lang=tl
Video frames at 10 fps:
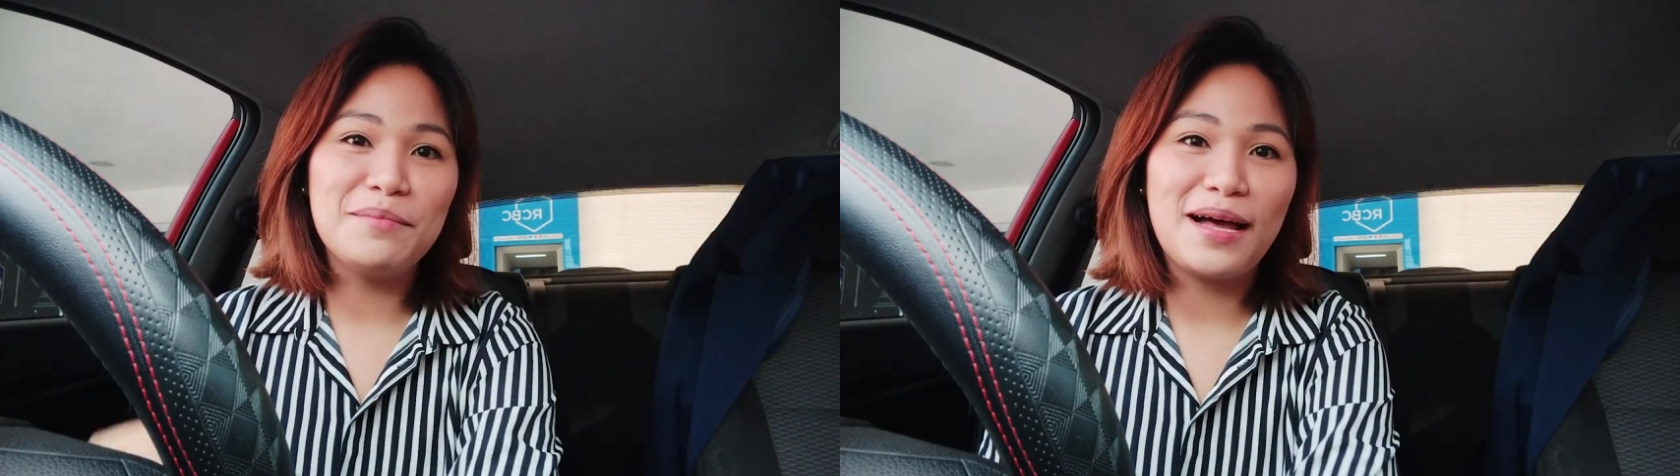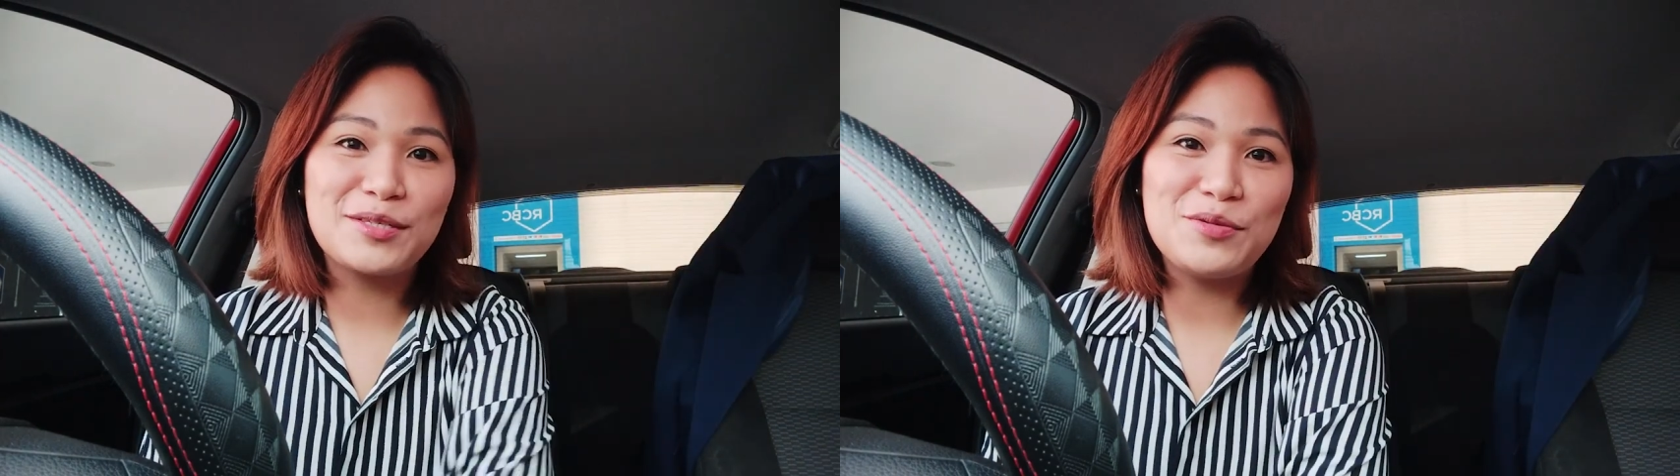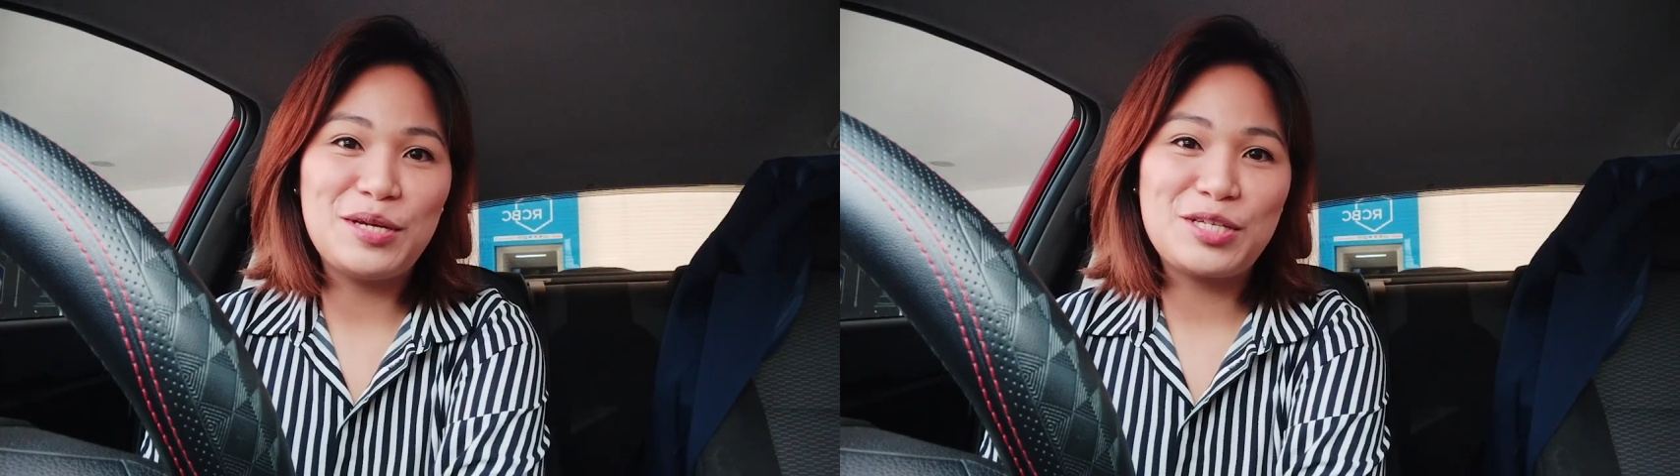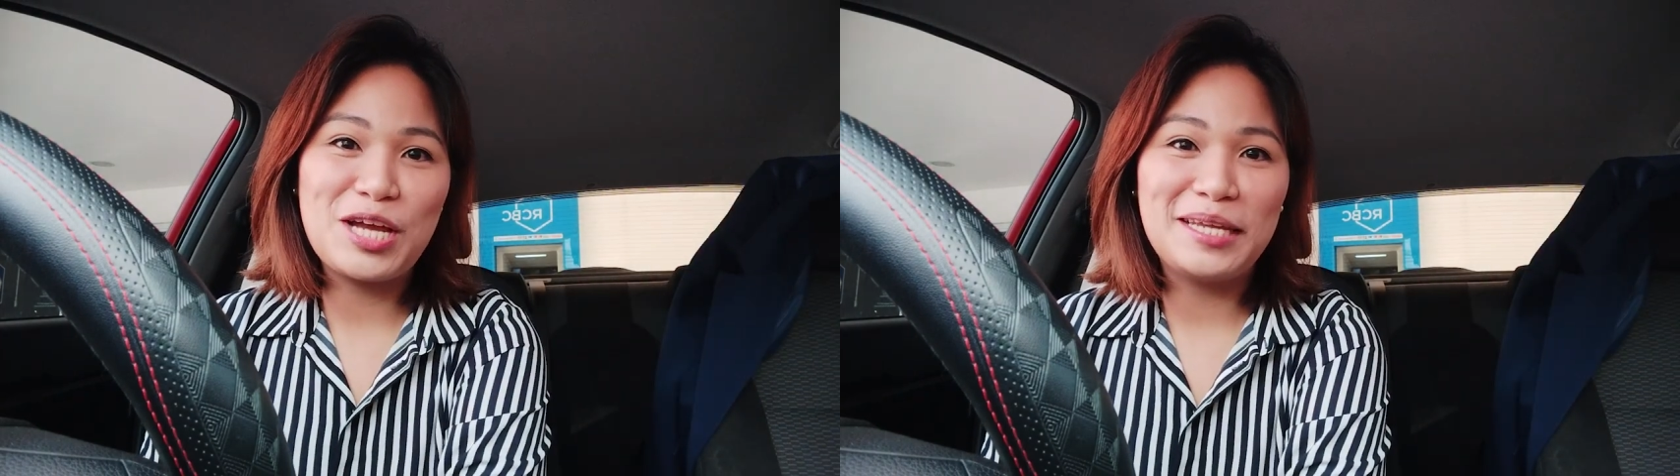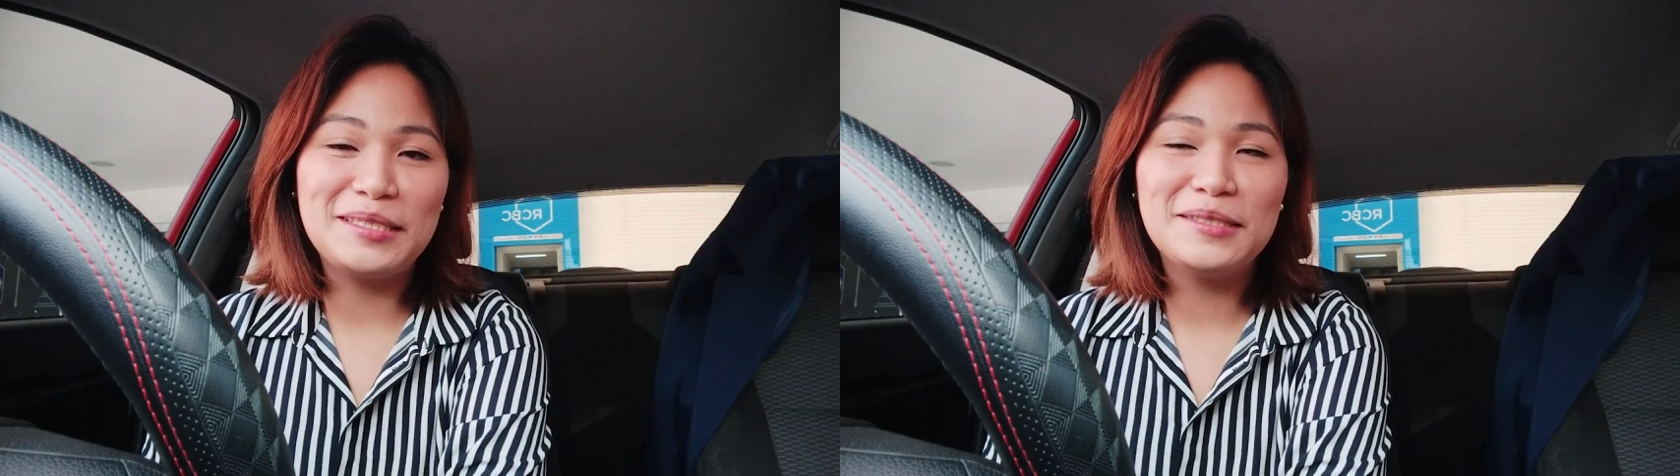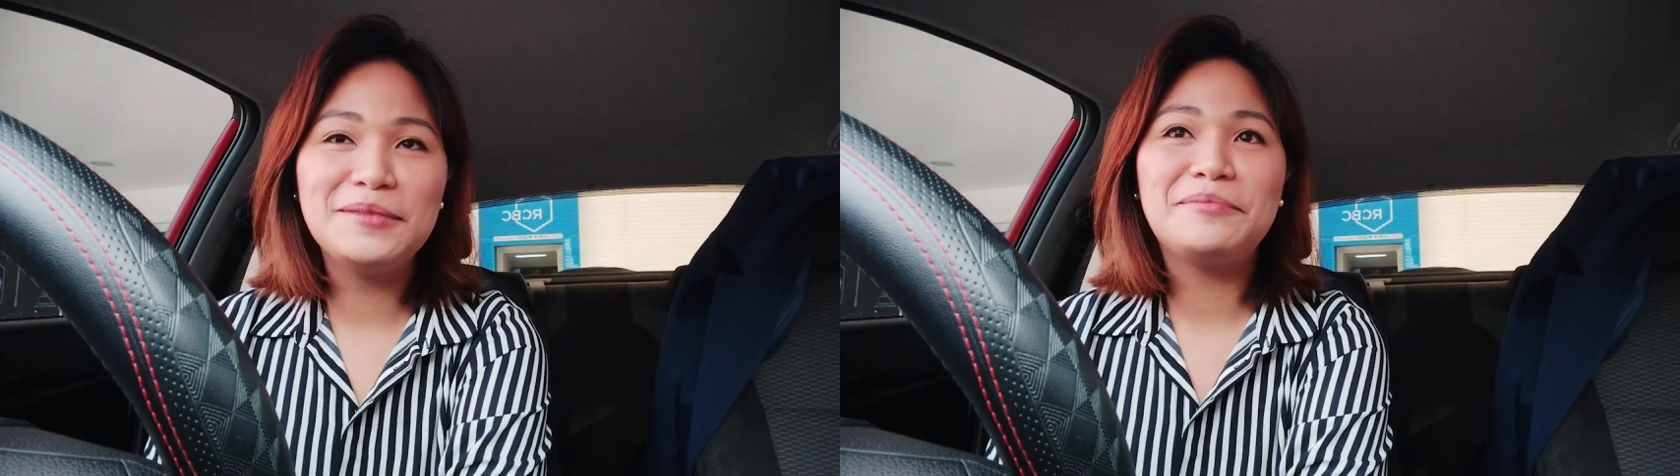back to my channel.